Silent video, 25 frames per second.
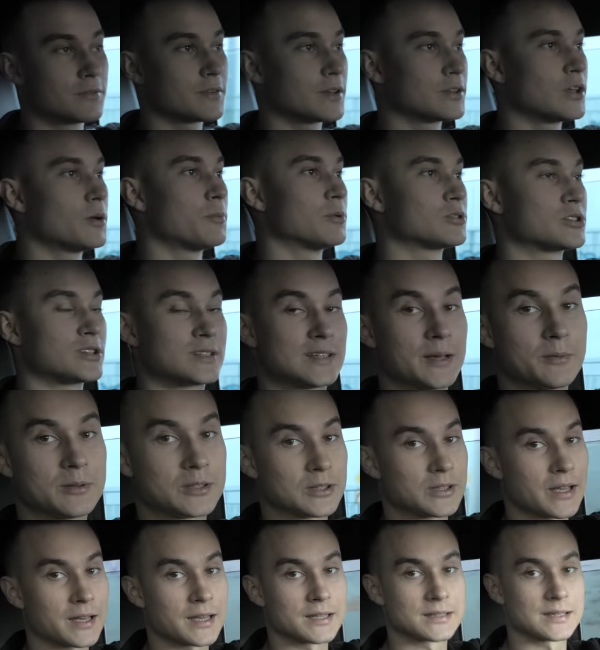No wiadomo, czasami
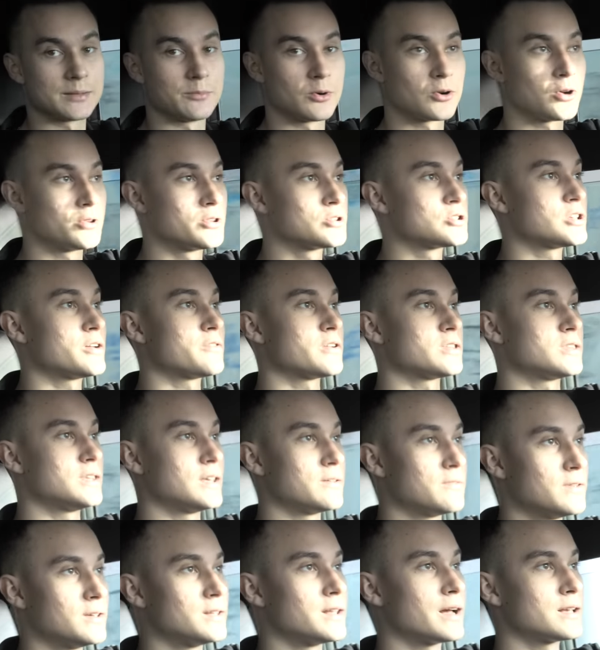są takie samochody, że nawet
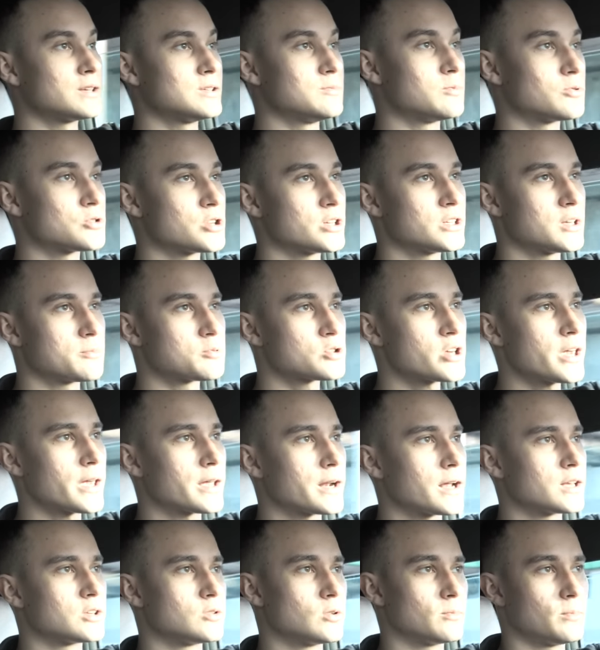nie widać i możecie
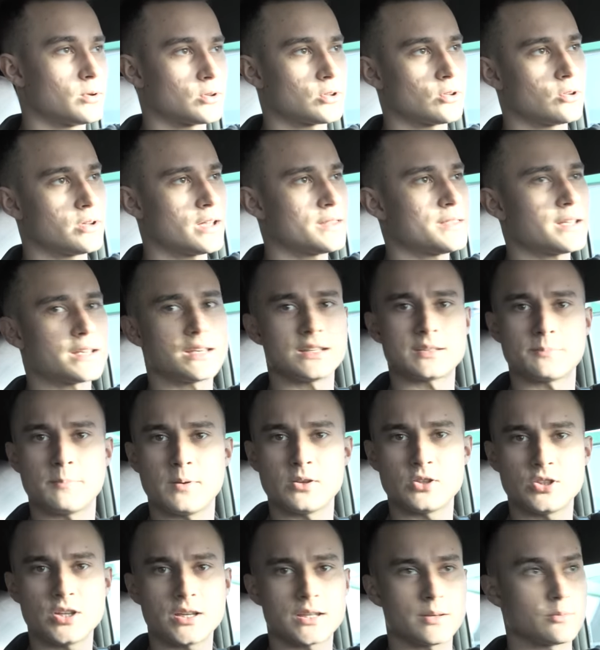przegrać, no bo to jednak jest
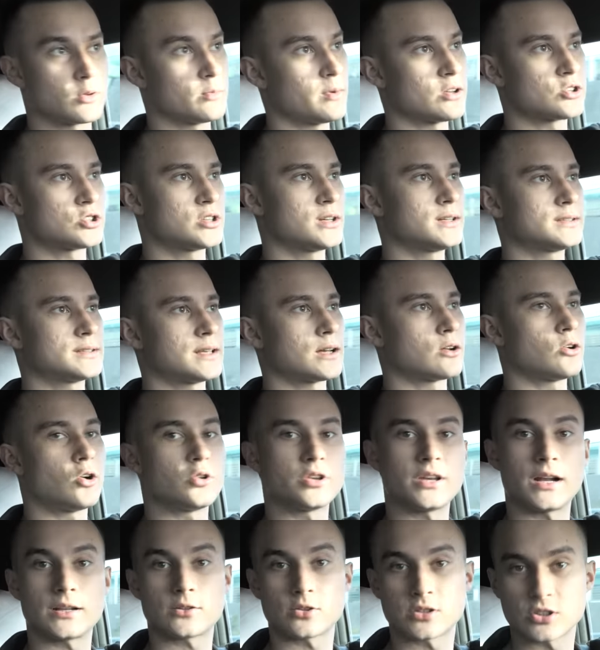5.7, to ma 400
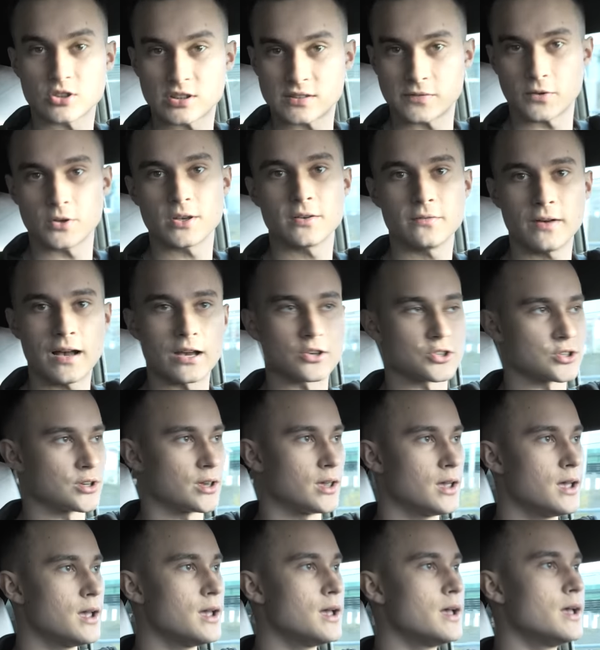koni, ale to też swoje
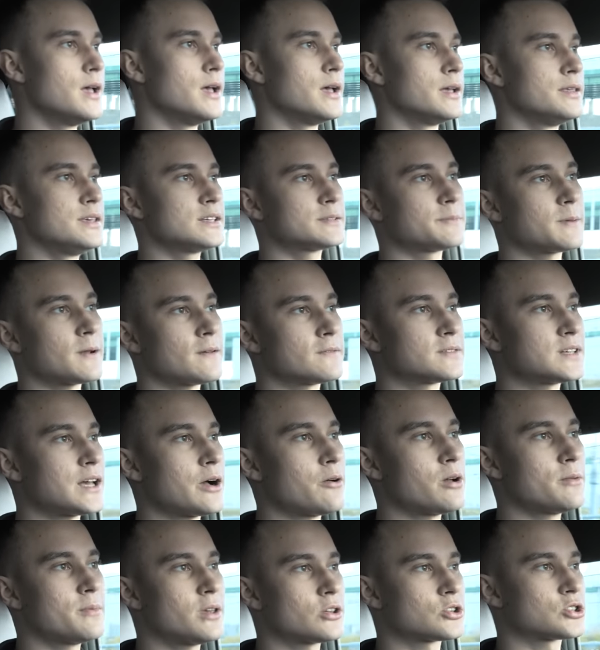waży. Nie
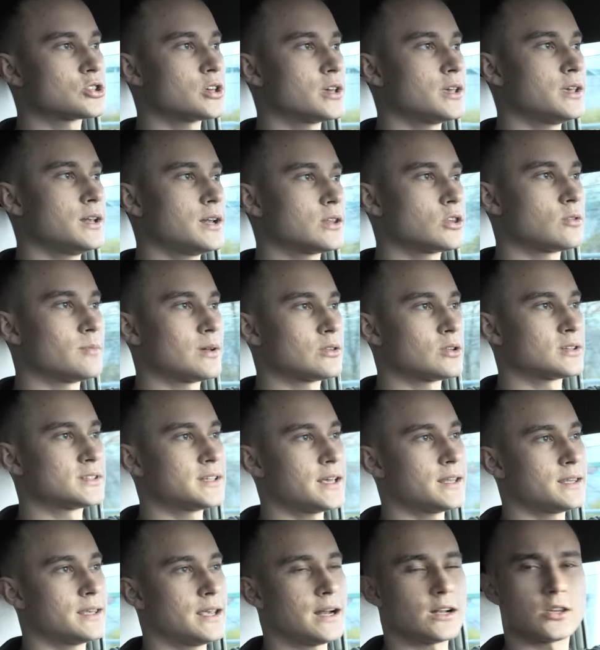sprawdzałem jeszcze, ile to ma do
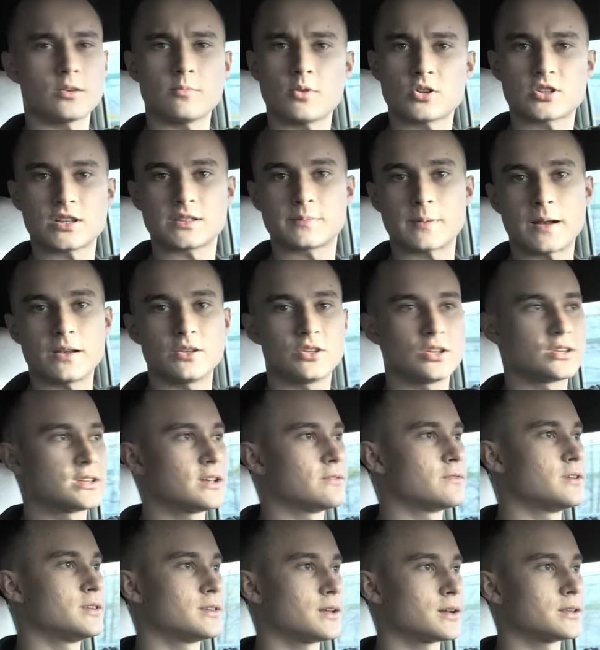setki, ale to można sprawdzić gdzieś
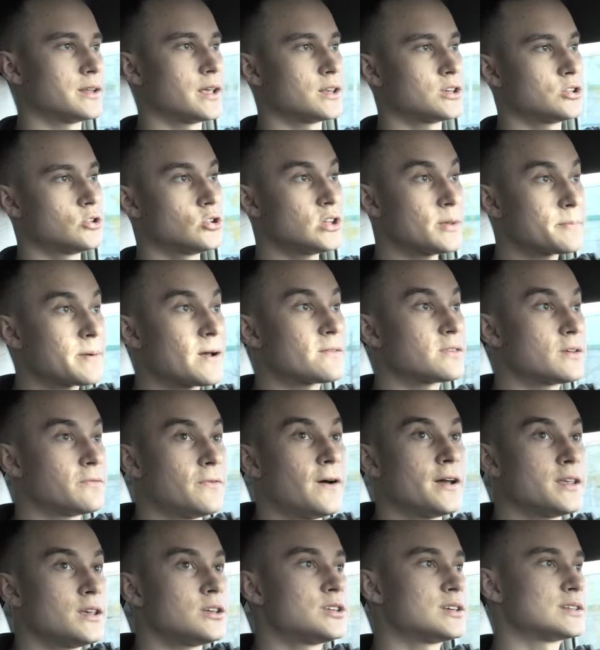tam w internecie. No naprawdę
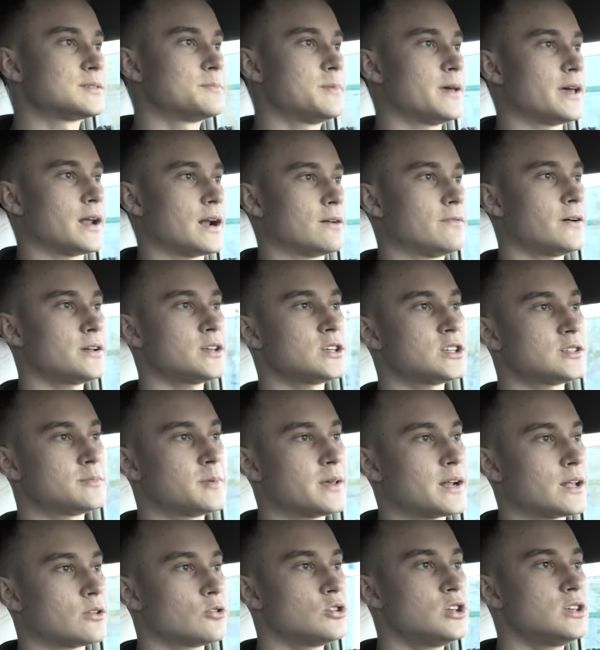fajnie się zbiera, fajnie się
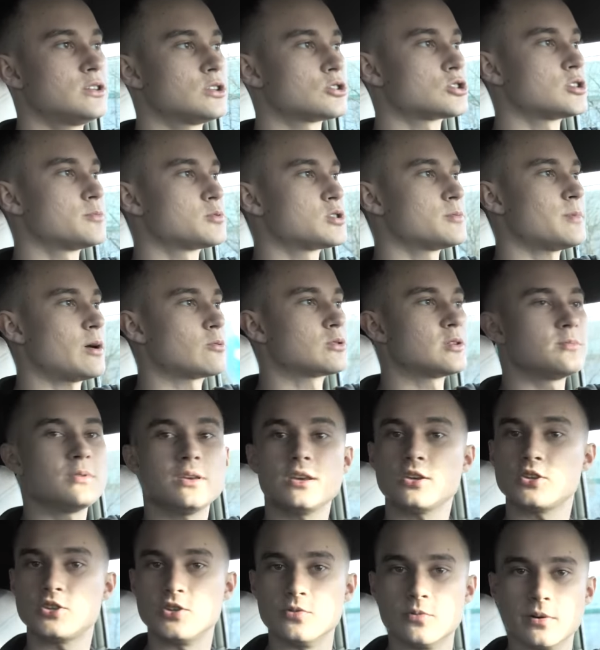zbiera, no nigdy szybszym autem
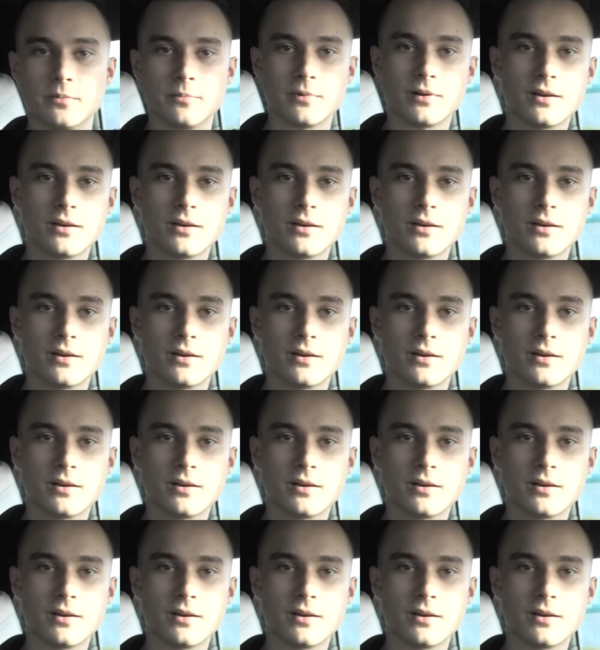nie jeździłem.